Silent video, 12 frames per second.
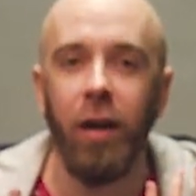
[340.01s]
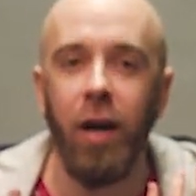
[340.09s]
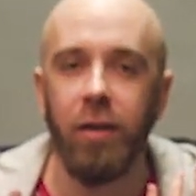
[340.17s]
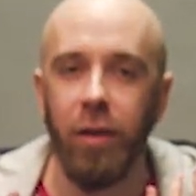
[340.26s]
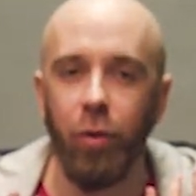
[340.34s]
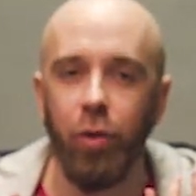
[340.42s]

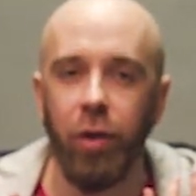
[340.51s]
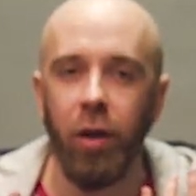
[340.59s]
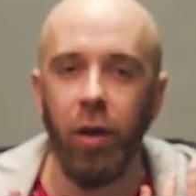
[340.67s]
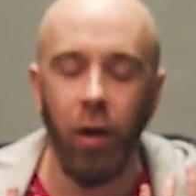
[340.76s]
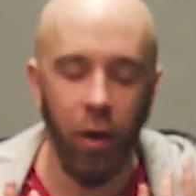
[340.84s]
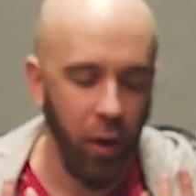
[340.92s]
А
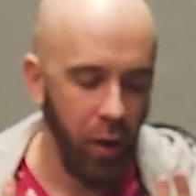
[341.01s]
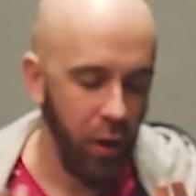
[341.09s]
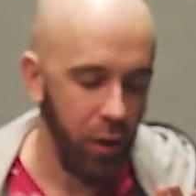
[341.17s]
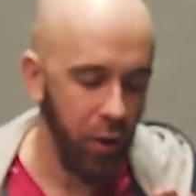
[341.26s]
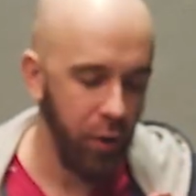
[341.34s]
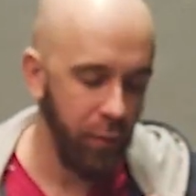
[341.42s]
снаружи...
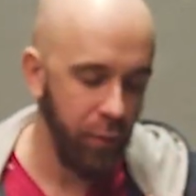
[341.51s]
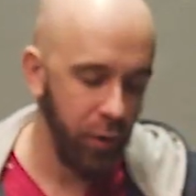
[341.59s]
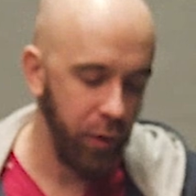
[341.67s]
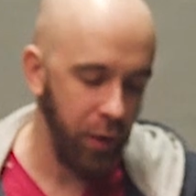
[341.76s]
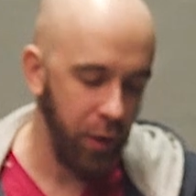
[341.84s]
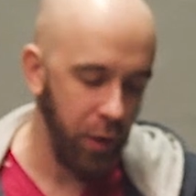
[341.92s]
И
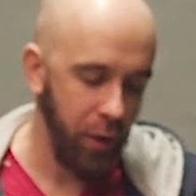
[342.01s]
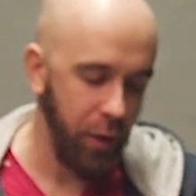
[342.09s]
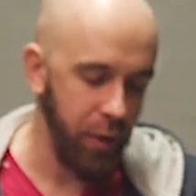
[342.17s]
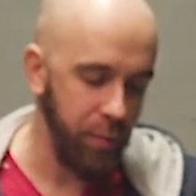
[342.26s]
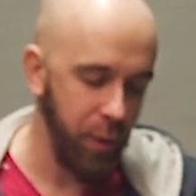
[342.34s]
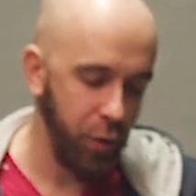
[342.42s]
вот я
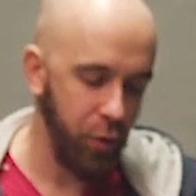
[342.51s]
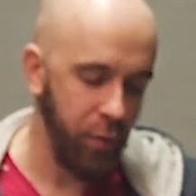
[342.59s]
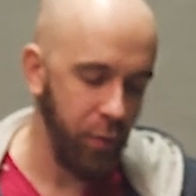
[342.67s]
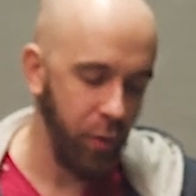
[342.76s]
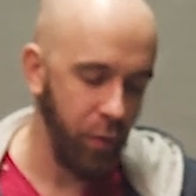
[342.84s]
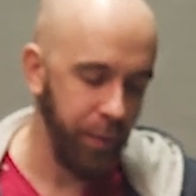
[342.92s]

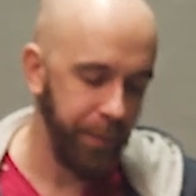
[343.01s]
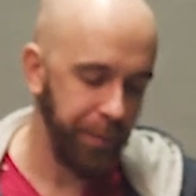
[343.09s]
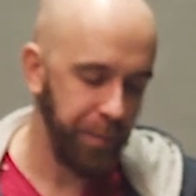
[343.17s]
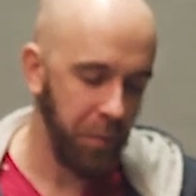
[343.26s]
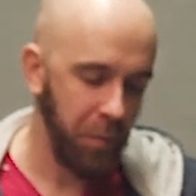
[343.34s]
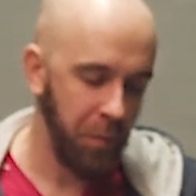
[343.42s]
размешиваю
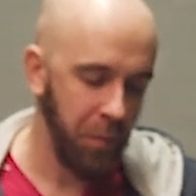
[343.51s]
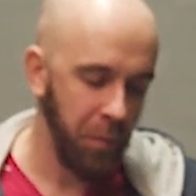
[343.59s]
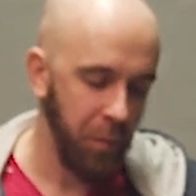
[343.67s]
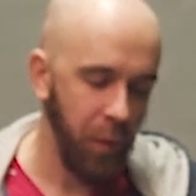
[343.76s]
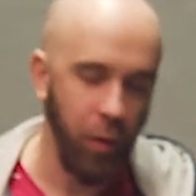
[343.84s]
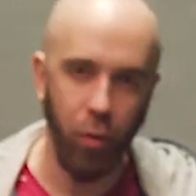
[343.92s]

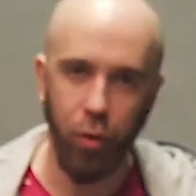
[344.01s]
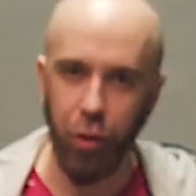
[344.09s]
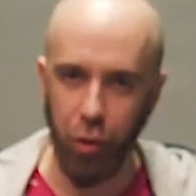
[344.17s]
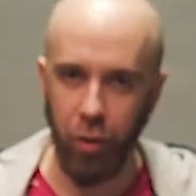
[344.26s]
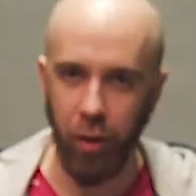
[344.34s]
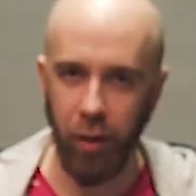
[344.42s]

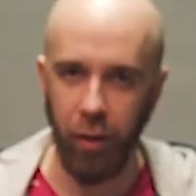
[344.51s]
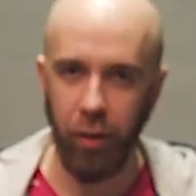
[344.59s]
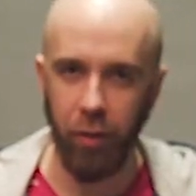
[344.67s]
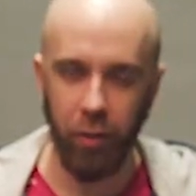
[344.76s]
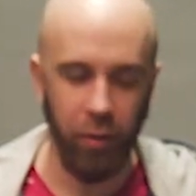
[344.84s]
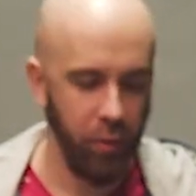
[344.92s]
ложечка и
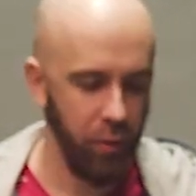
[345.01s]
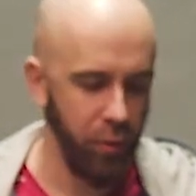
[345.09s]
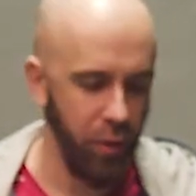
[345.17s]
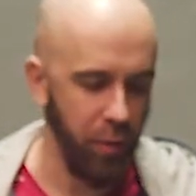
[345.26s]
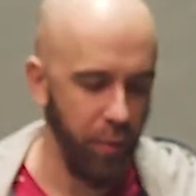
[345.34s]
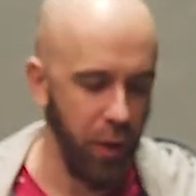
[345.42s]

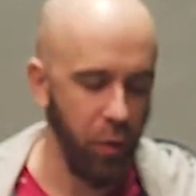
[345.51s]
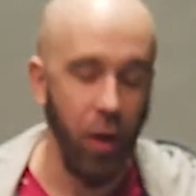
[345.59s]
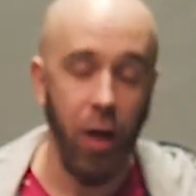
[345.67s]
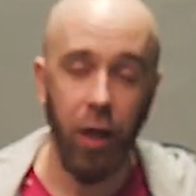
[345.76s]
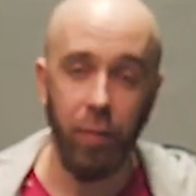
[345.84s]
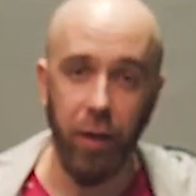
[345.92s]

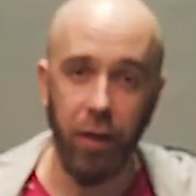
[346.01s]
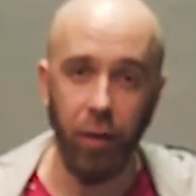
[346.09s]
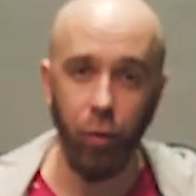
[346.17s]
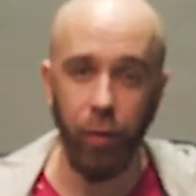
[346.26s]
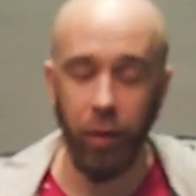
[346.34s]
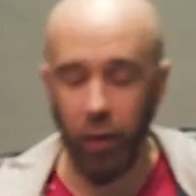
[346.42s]
черепаху, и
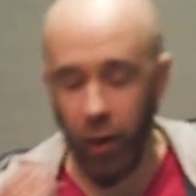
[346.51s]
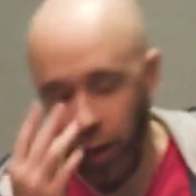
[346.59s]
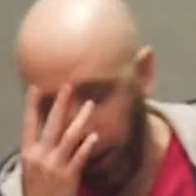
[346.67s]
Марина думает,